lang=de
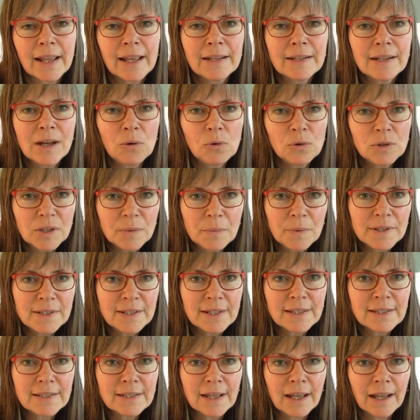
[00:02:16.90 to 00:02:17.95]
der
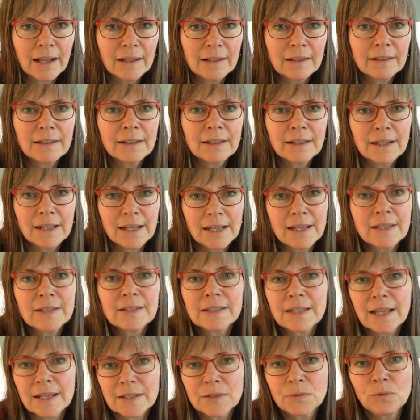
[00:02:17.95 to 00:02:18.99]
Hundebesitzern
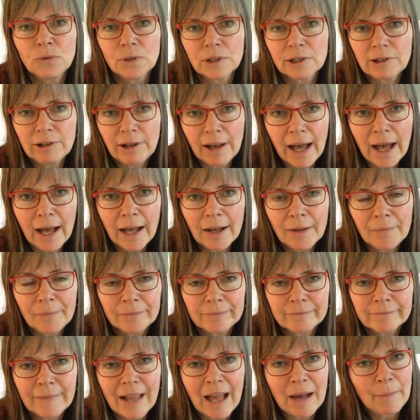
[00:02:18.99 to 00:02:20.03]
ist das wohl klar,
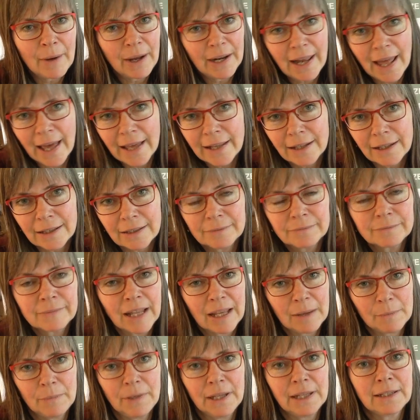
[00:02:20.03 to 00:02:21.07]
aber leider
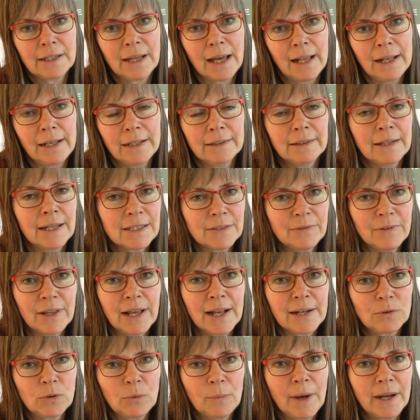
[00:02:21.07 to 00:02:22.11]
eben nicht allen. Deswegen
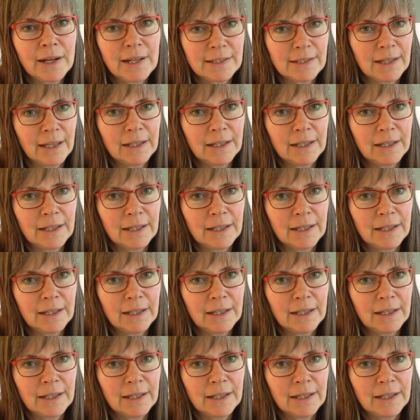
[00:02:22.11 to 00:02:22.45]
halt nochmal dieser